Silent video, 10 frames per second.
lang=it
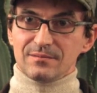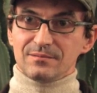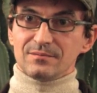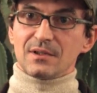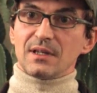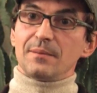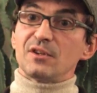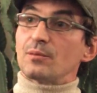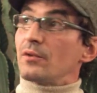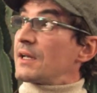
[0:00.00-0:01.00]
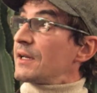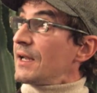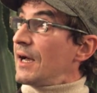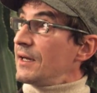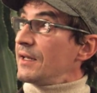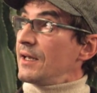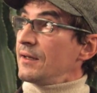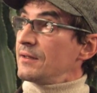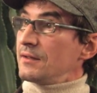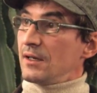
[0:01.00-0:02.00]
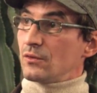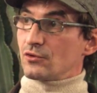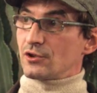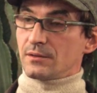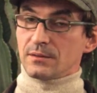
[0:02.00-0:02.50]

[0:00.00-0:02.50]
Mm? L'elemento polare reale è la luce.